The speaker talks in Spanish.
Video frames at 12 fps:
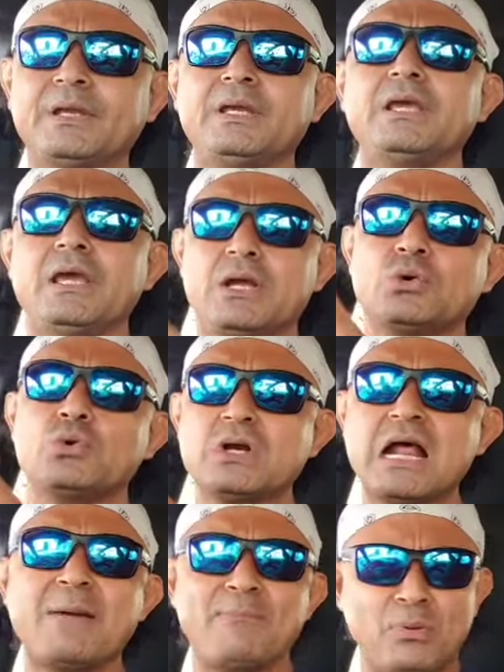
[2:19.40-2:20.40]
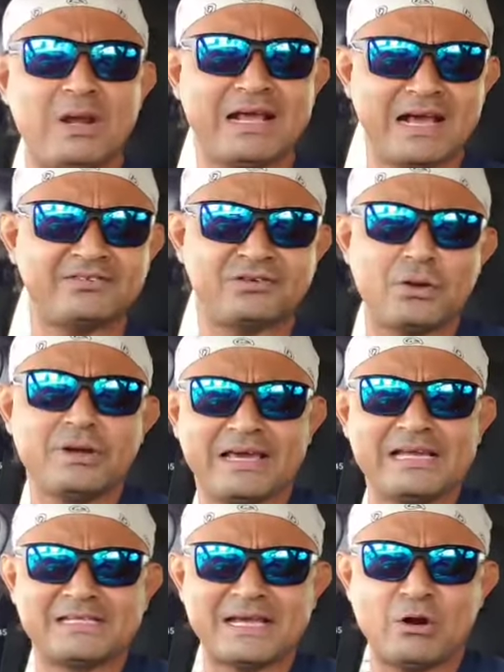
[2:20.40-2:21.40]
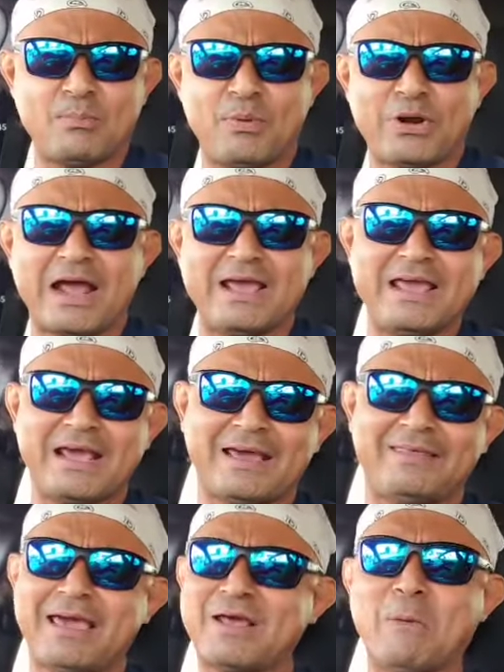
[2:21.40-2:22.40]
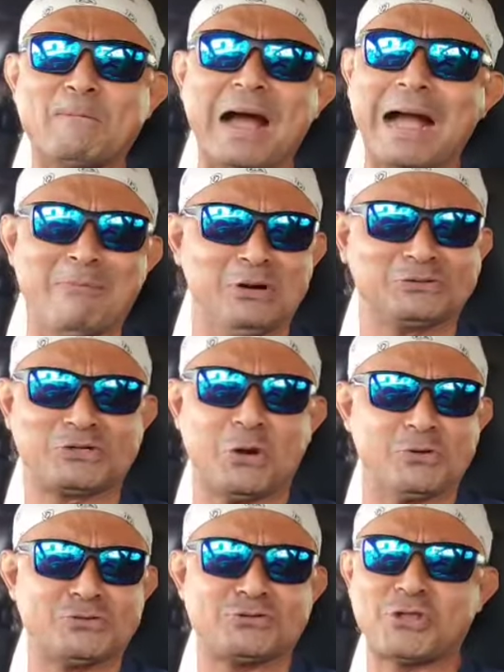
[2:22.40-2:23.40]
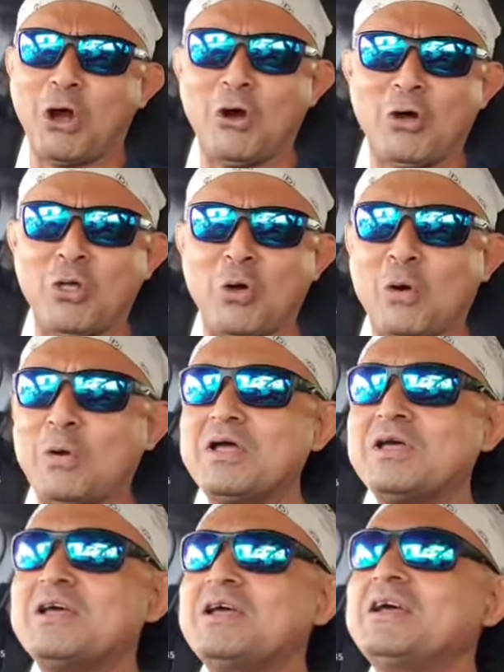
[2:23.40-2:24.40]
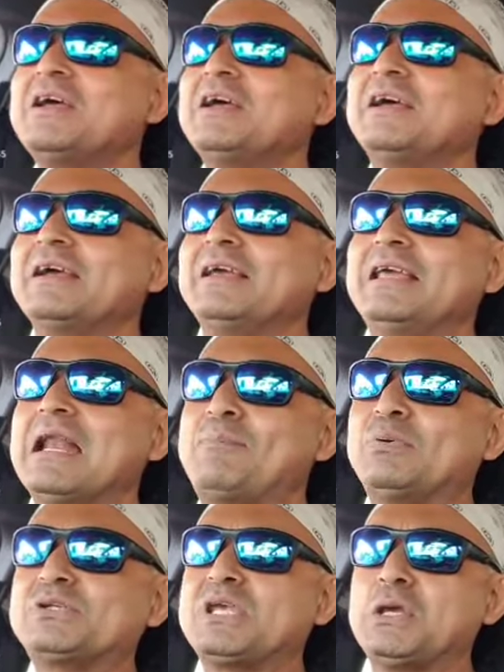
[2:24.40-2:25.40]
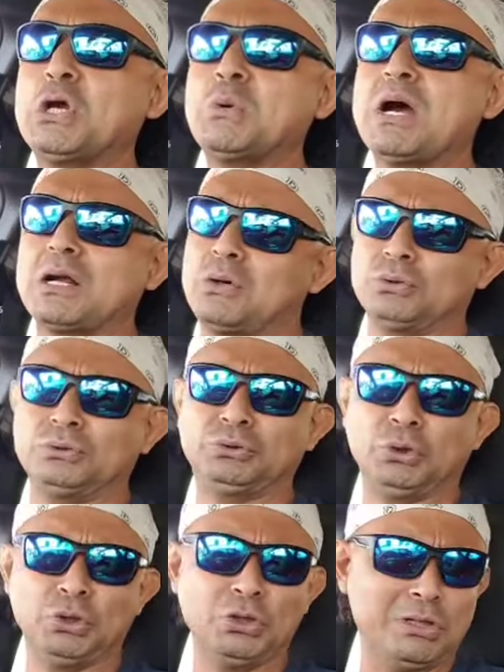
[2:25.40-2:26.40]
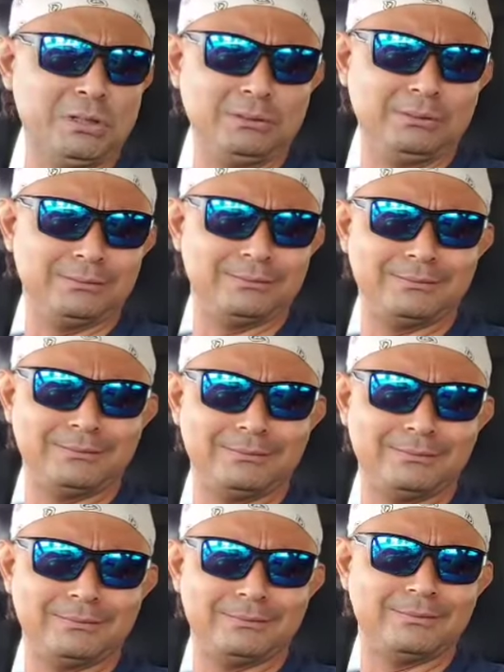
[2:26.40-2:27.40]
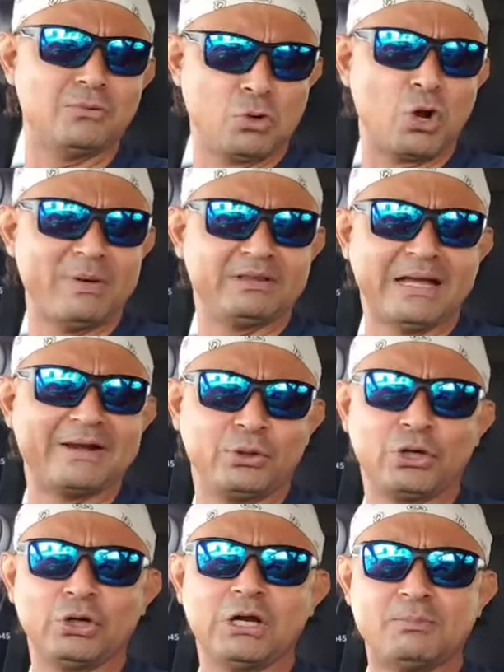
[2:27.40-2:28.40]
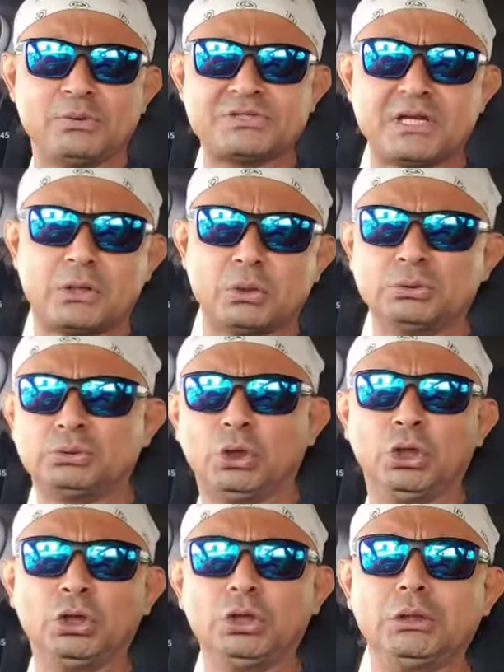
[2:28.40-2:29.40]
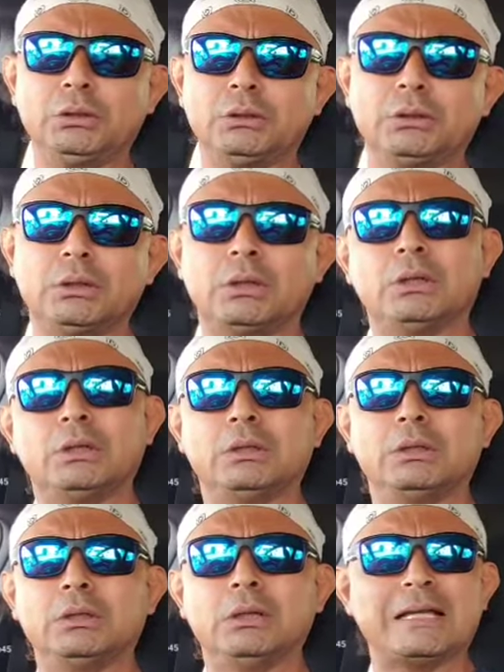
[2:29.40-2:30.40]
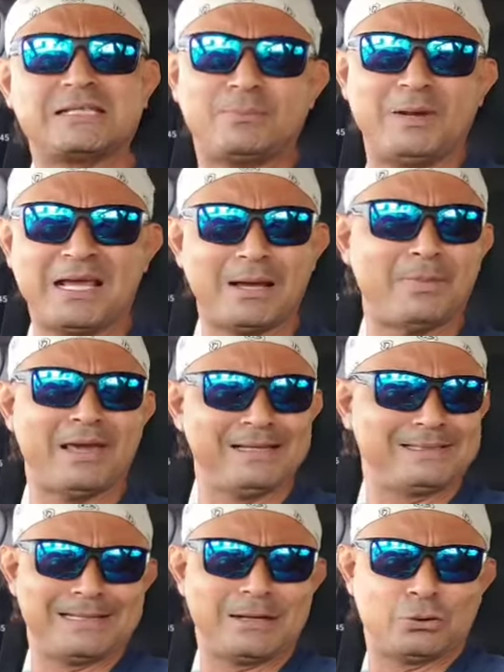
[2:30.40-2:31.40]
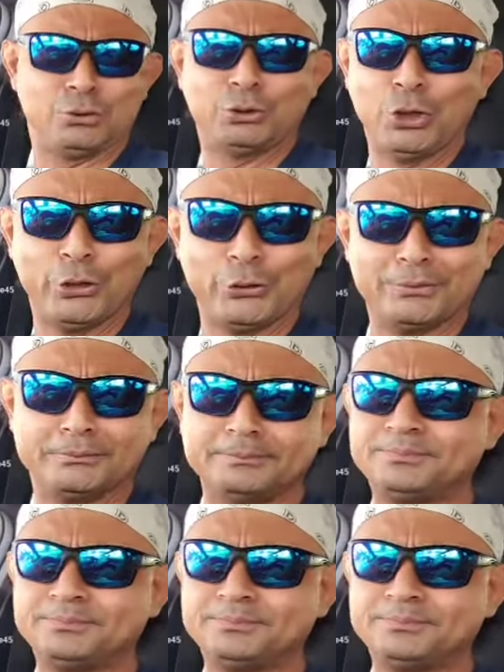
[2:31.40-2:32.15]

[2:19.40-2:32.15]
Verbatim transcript: y en una publicación que hicieron por ahí que dijeron, vamos con todo y le puse yo, va, con todo. Un comentario que yo le puse con todo. o explíqueme ese con todo.